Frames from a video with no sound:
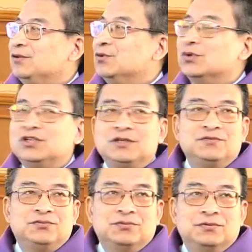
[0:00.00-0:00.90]
中国
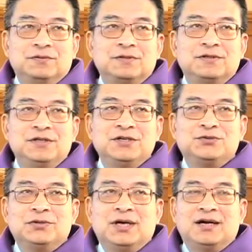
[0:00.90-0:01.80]
政府勒
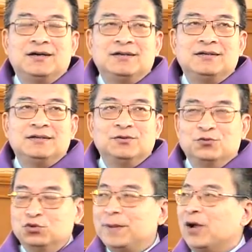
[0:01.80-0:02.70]
索
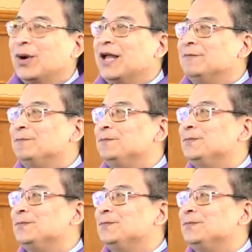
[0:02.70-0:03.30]
五百万。